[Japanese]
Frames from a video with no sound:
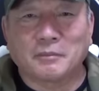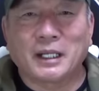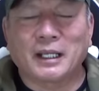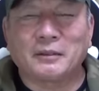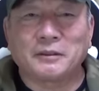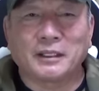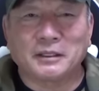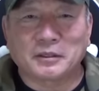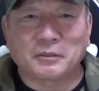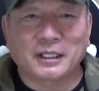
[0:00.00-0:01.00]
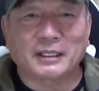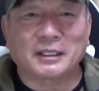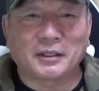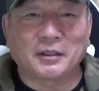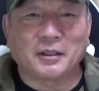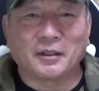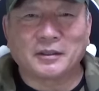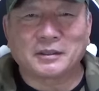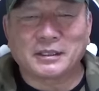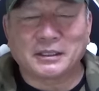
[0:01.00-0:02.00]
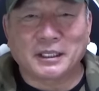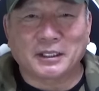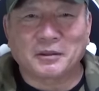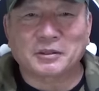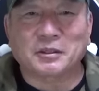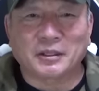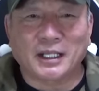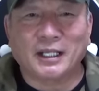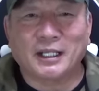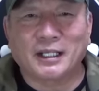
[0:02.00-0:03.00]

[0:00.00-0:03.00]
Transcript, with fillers: まあ、FA に伴っての人的保障ね。人的